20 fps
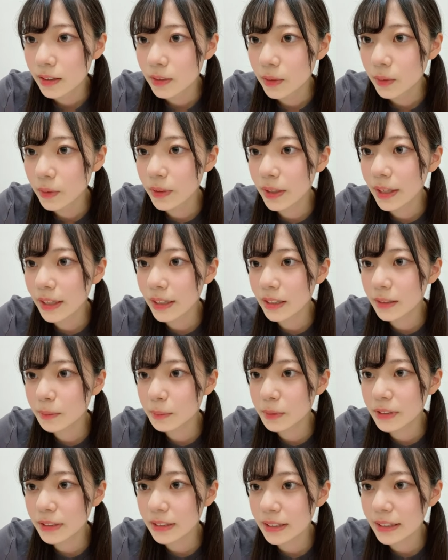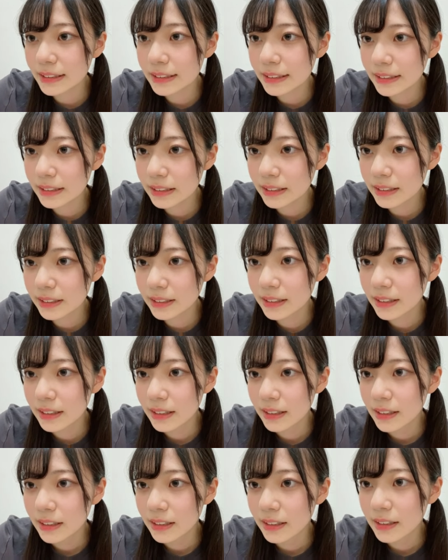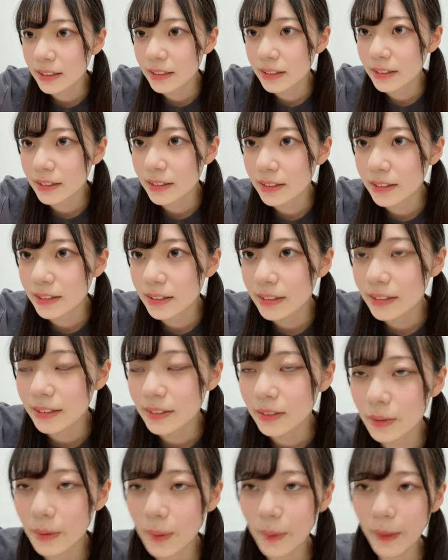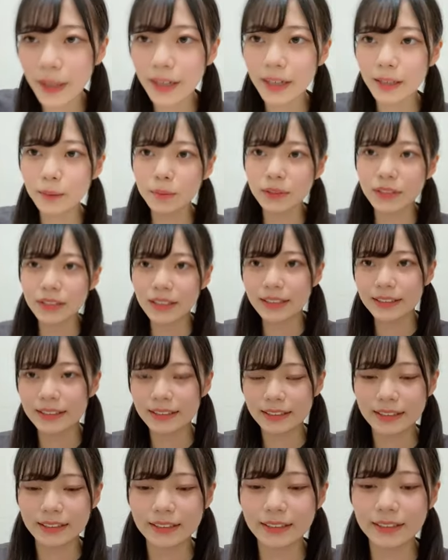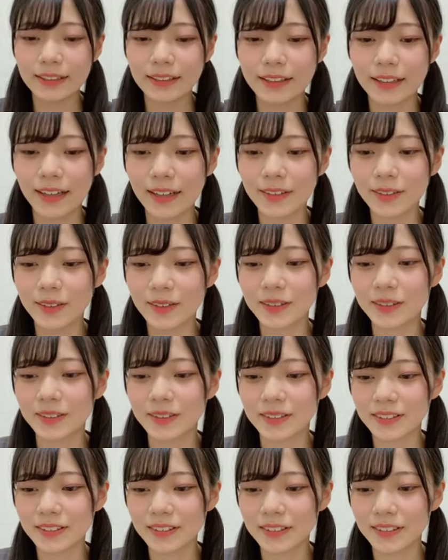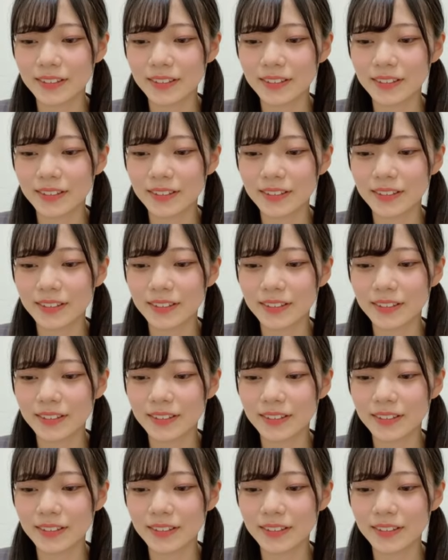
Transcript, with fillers: どの辺が難しいどの辺が難しいあの